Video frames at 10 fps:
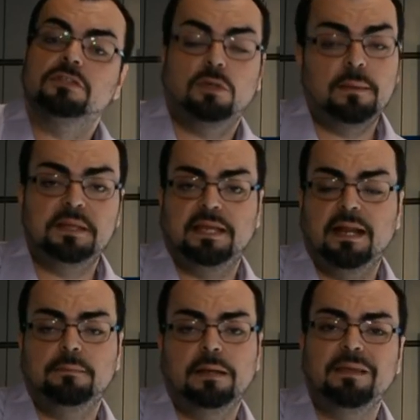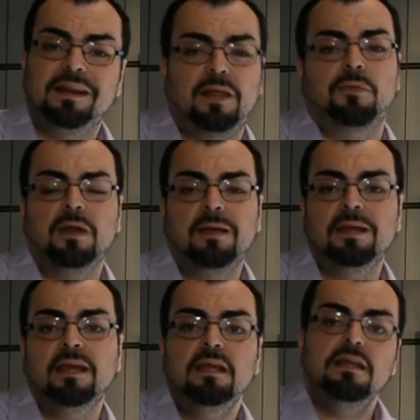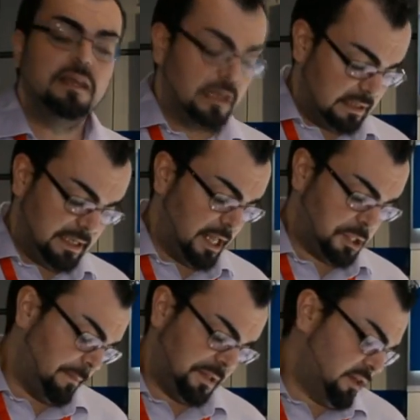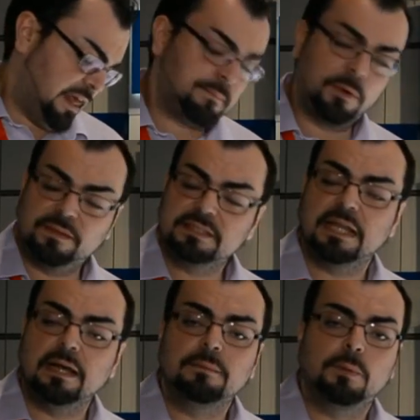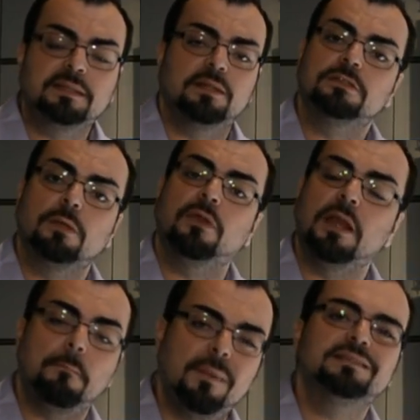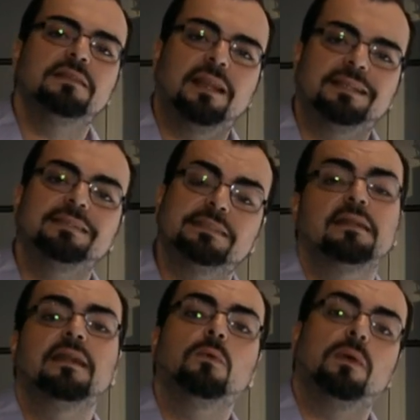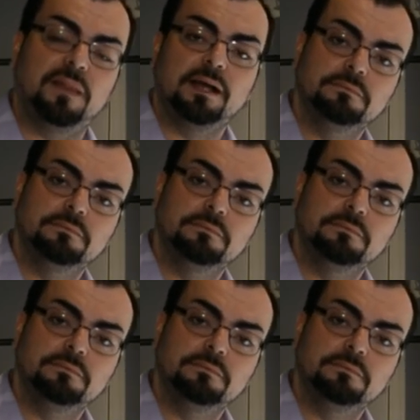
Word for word: seguramente será más bien razonable y si eres una persona deportista puede ser una las opciones más interesantes a tener en cuenta.